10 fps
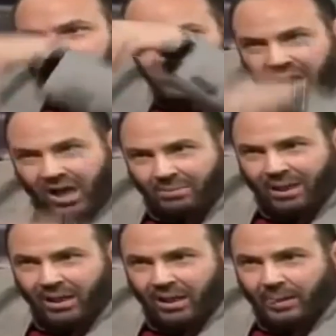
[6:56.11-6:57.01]
أو
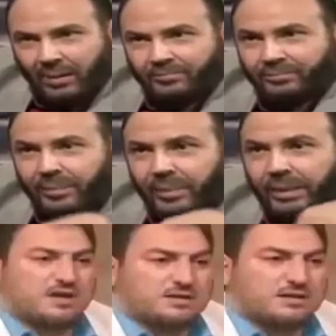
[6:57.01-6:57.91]
الصحابة هو ما فيش غير
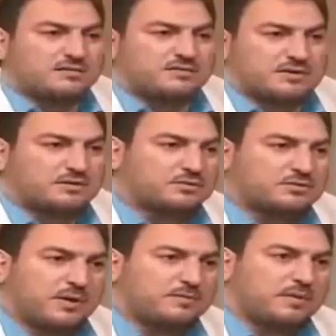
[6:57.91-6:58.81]
في عصرنا احنا على
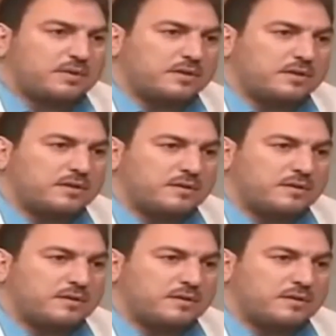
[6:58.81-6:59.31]
فكرة حلو